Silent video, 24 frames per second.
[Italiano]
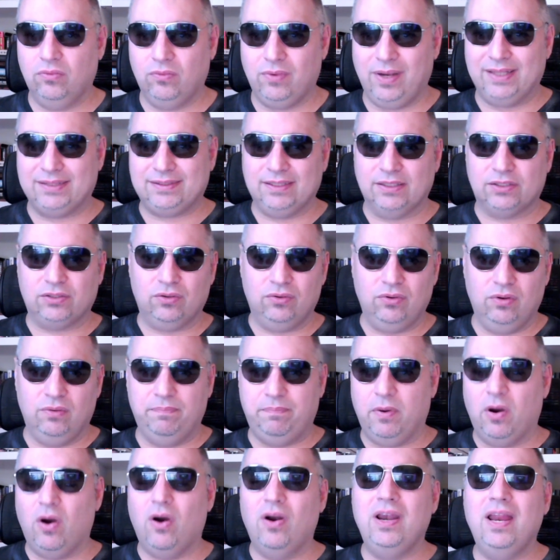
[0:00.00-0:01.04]
queste sono un
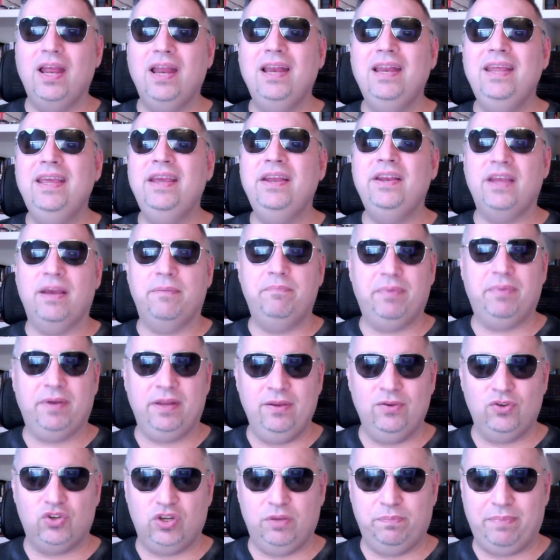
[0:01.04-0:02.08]
po' le linee
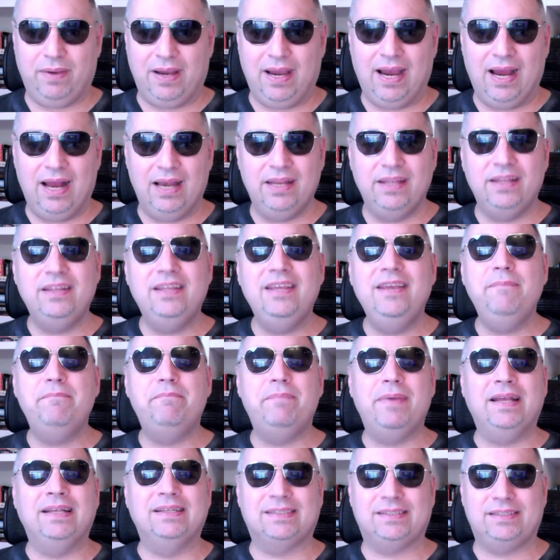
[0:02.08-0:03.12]
principali di
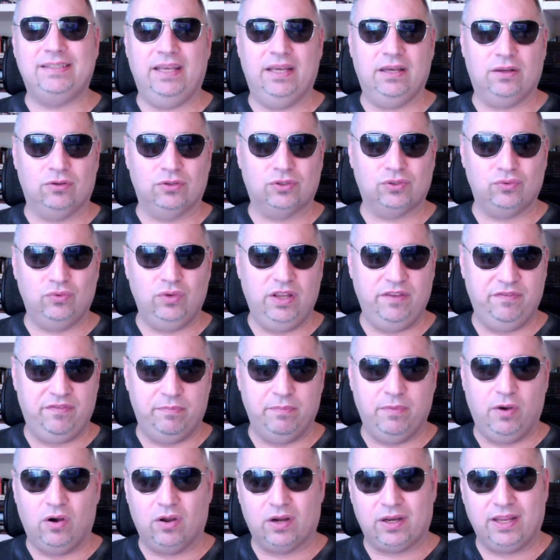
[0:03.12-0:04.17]
pensiero su Liv
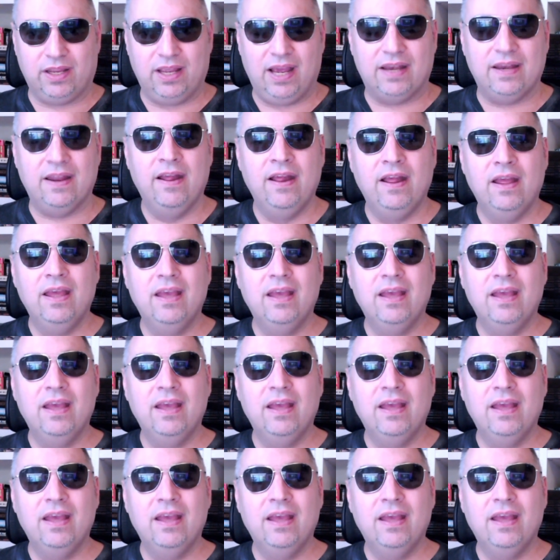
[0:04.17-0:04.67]
Morgan,